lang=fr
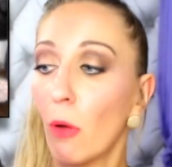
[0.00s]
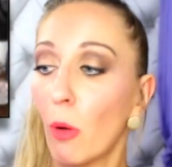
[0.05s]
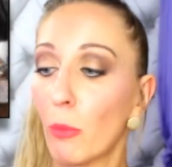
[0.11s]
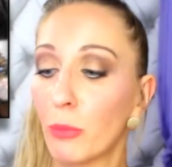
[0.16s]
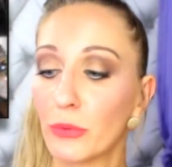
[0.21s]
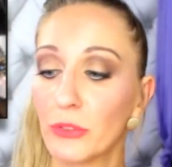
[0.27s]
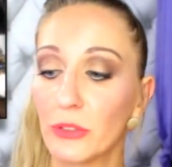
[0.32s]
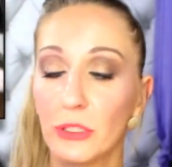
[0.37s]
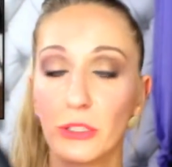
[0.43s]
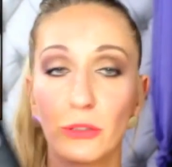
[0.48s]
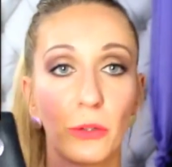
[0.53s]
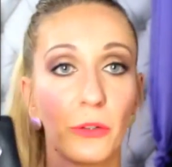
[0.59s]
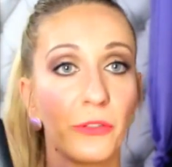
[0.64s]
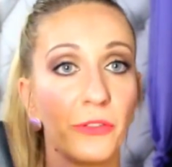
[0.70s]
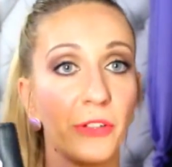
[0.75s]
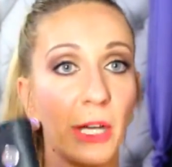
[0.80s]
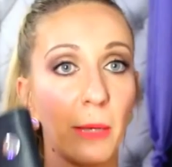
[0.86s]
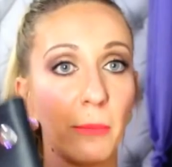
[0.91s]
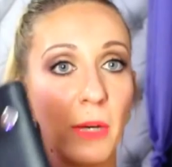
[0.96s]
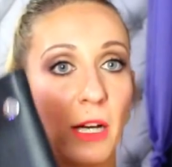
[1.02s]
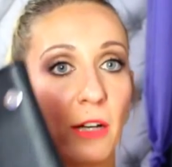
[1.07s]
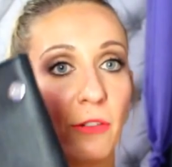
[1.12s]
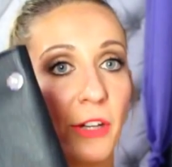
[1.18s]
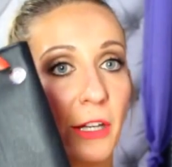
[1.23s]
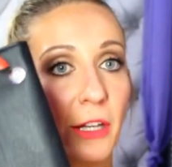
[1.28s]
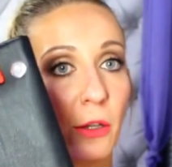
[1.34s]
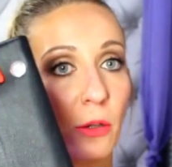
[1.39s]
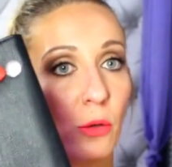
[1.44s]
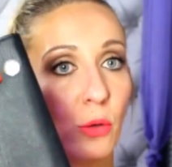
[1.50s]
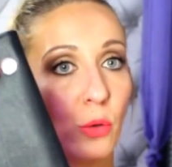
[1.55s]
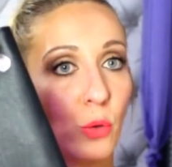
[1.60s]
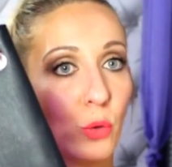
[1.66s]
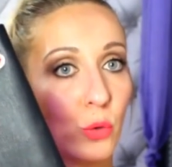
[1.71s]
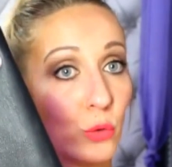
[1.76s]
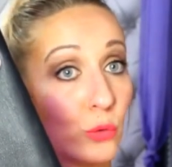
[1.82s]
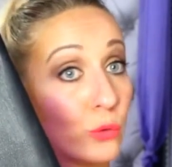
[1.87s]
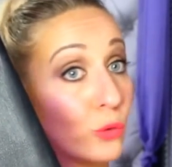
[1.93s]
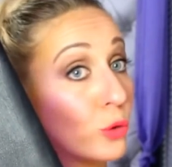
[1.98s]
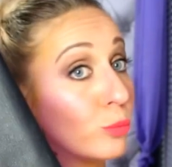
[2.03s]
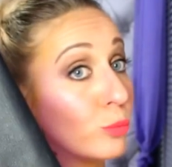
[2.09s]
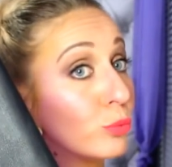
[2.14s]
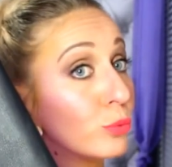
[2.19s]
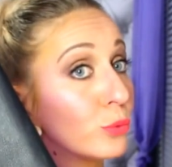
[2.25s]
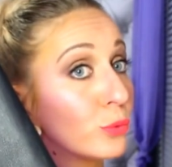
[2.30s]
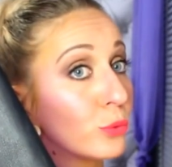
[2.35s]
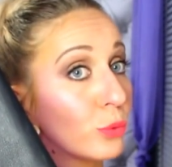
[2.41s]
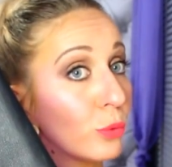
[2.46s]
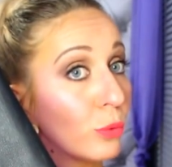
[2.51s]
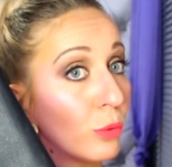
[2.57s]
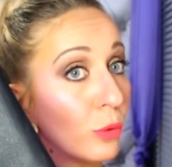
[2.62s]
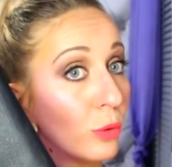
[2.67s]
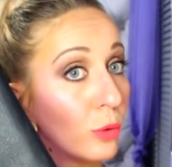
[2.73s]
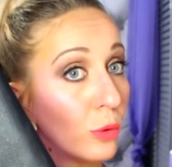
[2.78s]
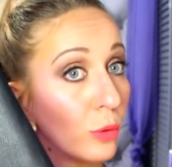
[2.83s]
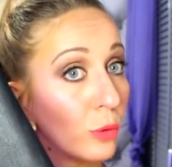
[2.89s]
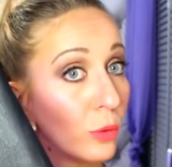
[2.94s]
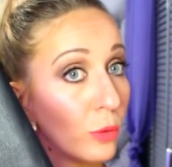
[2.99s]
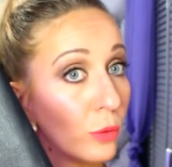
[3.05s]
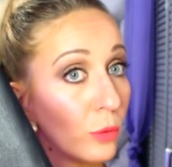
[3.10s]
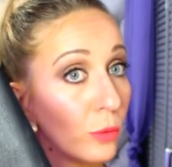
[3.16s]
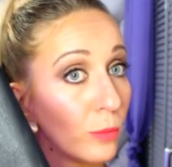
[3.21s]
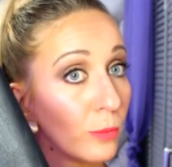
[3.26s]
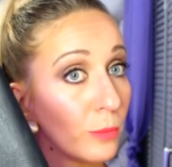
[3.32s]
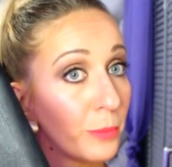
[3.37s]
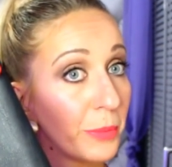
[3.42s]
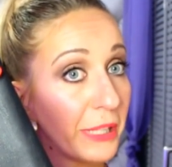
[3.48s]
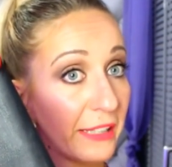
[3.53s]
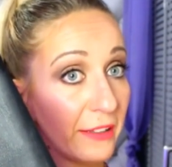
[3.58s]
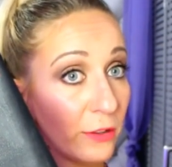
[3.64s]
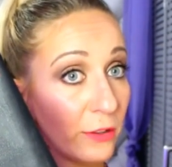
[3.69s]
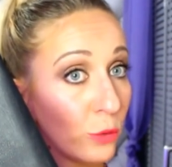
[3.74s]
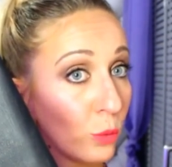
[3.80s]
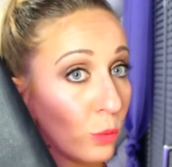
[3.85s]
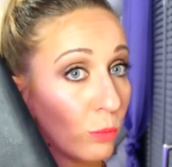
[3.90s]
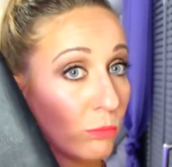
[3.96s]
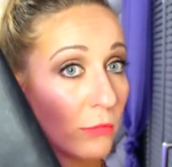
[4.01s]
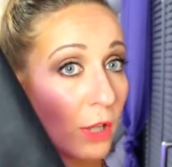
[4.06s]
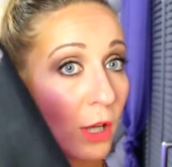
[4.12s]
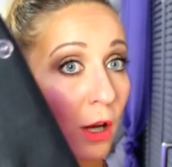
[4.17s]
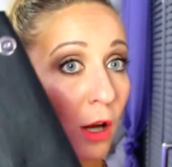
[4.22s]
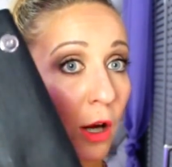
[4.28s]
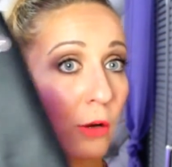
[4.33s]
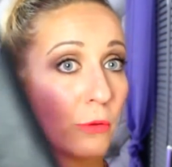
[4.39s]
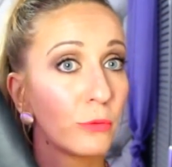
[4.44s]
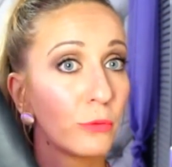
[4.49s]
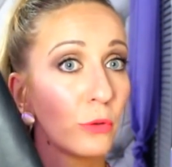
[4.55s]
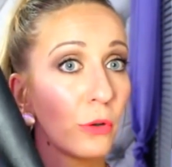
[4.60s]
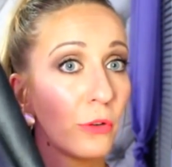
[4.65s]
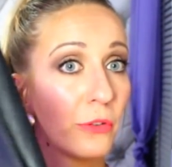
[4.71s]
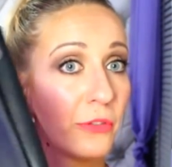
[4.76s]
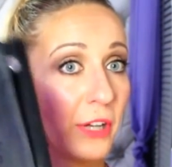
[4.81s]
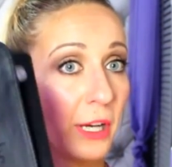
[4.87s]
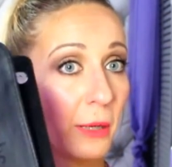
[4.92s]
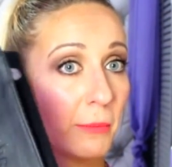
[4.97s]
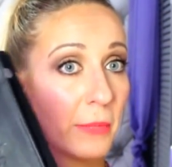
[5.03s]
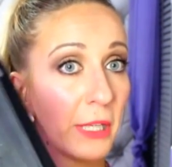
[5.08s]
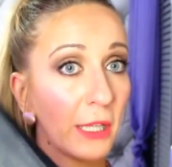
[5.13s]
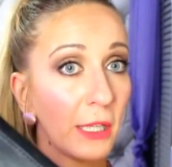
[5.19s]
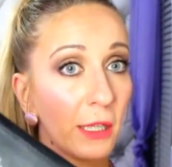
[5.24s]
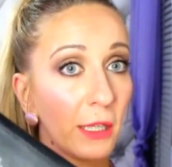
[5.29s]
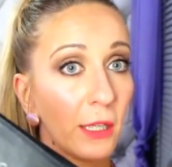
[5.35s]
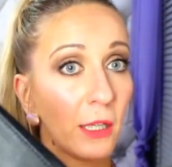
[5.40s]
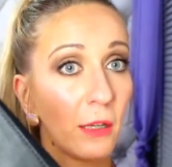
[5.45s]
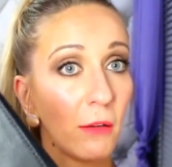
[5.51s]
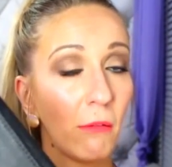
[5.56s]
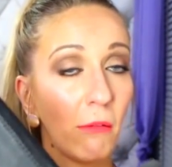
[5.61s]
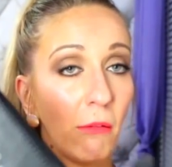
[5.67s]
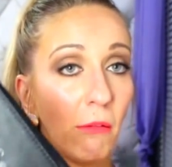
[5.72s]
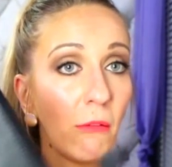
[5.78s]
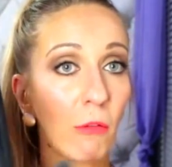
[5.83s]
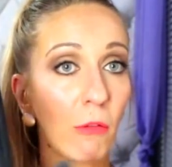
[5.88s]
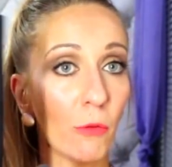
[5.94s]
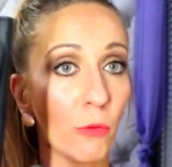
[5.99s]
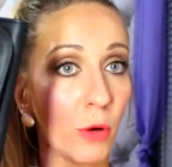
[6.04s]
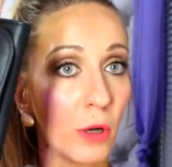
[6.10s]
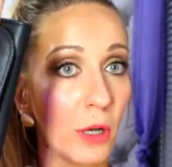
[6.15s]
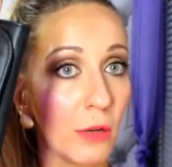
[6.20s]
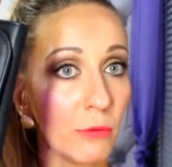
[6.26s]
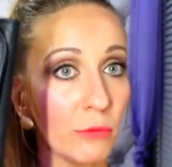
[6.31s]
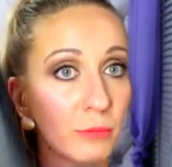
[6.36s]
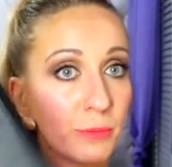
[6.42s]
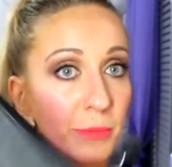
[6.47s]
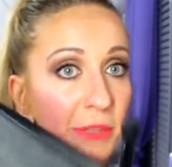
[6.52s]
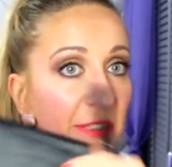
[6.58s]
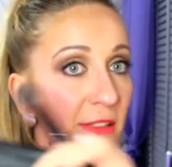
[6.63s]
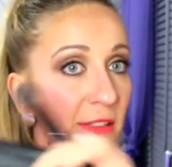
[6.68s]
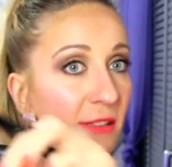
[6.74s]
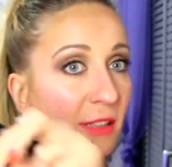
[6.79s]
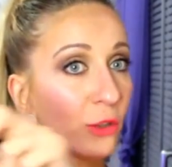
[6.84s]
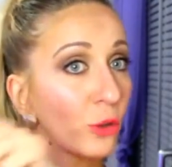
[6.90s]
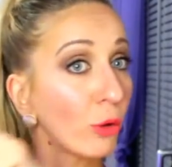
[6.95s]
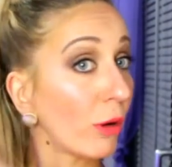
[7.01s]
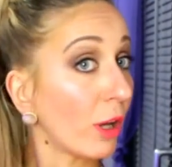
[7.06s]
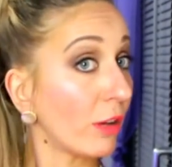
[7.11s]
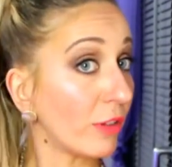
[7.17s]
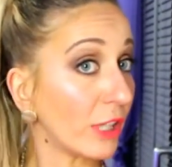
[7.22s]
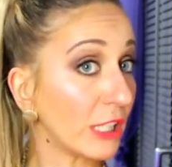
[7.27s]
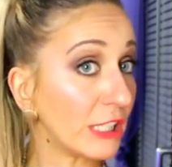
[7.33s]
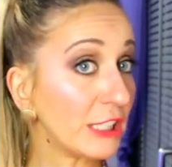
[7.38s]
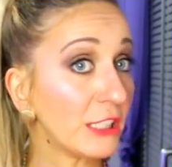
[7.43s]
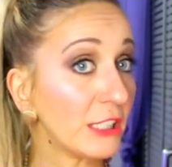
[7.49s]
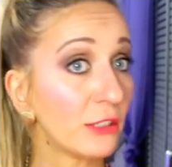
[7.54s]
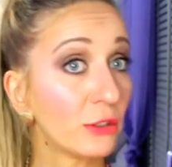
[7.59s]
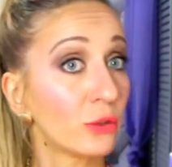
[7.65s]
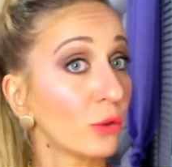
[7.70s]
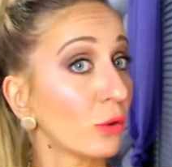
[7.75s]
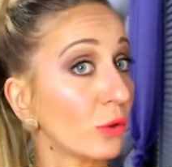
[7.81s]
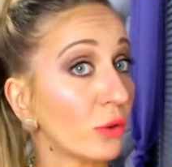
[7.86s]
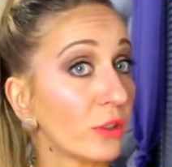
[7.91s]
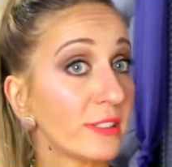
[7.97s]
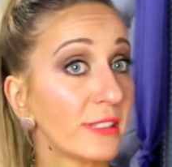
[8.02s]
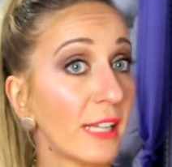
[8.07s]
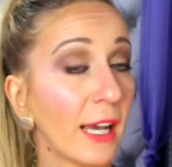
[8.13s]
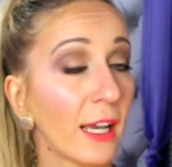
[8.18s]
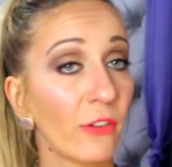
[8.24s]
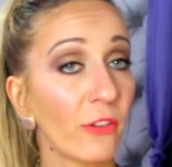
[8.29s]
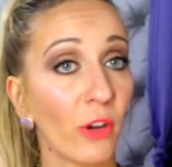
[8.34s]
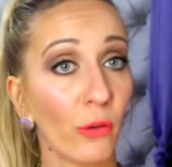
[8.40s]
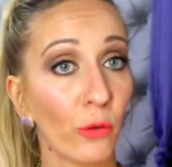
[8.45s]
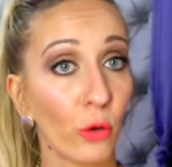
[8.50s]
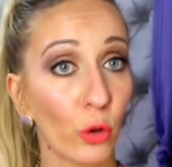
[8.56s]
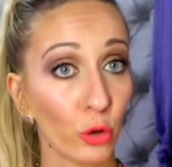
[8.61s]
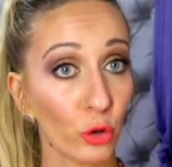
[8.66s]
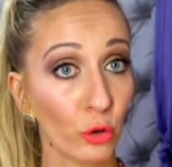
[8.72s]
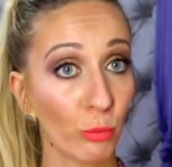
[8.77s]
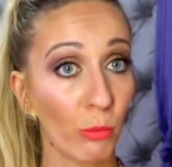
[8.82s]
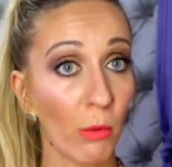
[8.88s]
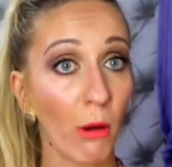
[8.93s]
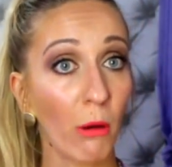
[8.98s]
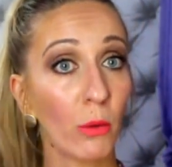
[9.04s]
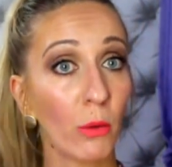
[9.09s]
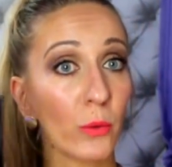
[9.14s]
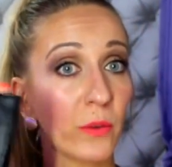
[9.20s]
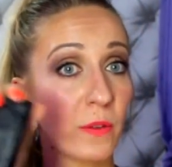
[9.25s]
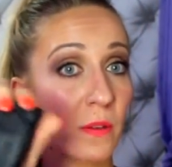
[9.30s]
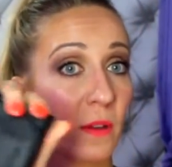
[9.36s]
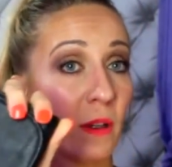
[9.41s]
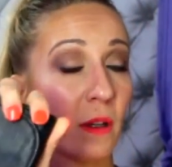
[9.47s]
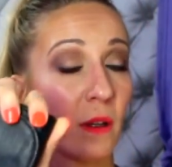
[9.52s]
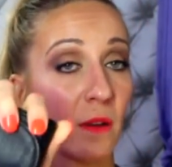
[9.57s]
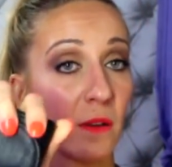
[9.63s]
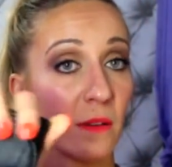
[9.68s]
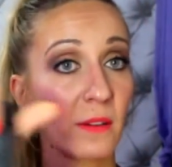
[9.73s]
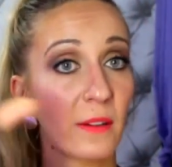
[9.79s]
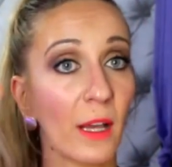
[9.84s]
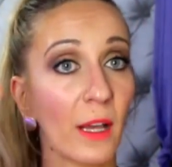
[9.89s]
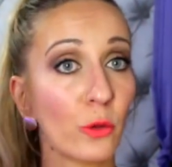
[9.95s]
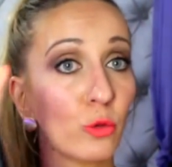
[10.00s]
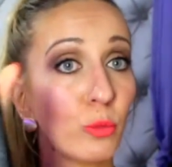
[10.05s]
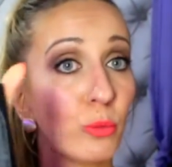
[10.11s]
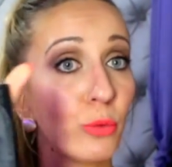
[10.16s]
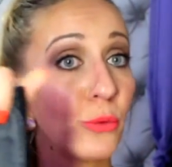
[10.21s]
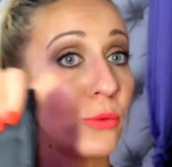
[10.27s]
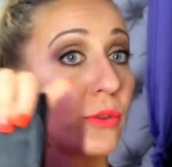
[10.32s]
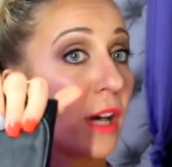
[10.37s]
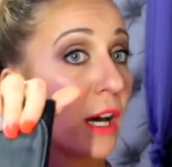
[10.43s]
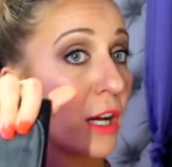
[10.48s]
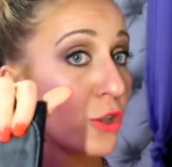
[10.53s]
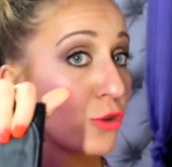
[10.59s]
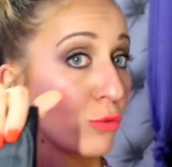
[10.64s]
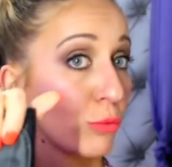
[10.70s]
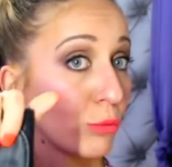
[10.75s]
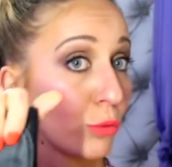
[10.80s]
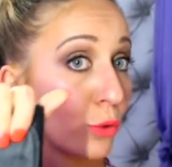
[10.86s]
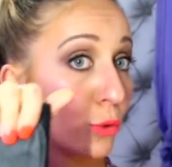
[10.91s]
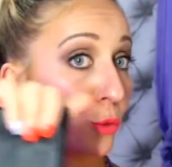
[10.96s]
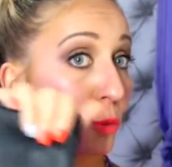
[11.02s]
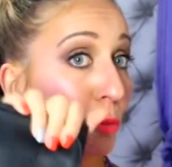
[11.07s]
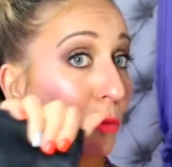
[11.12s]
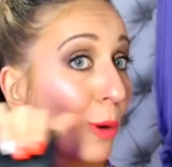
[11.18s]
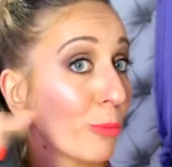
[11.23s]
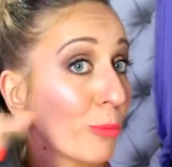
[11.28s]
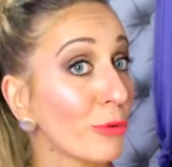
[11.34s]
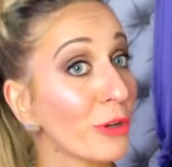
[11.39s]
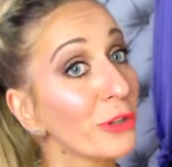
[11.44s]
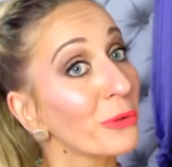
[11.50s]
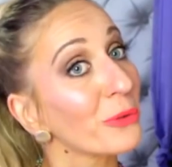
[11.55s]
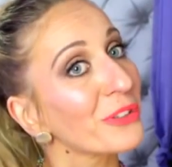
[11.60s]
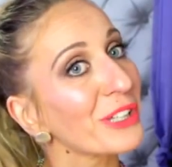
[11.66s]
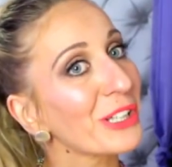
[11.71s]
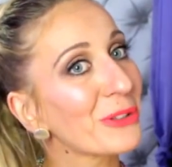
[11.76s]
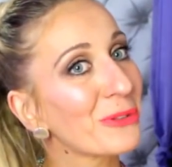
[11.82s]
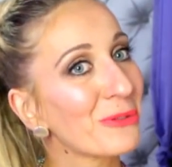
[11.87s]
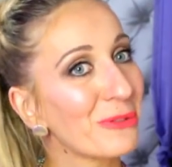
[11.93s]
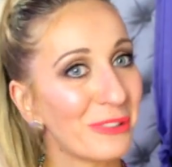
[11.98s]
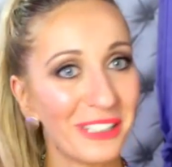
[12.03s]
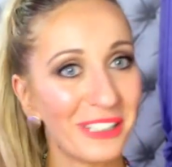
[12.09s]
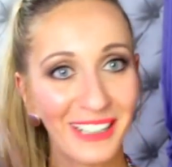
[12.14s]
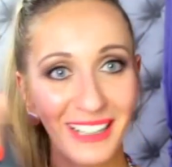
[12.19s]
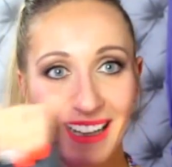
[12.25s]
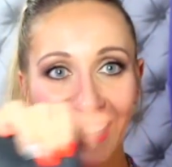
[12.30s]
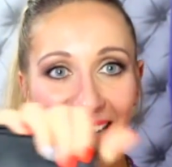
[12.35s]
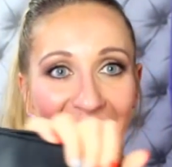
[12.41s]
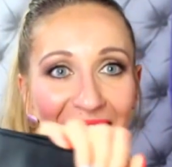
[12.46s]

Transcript: en plus, il se referme avec deux boutons pression, vous le refermez, euh, voilà, vous mettez ça dans la valise, dans le sac, enfin franchement euh, c'est un double usage, donc euh, double emploi, donc c'est cool.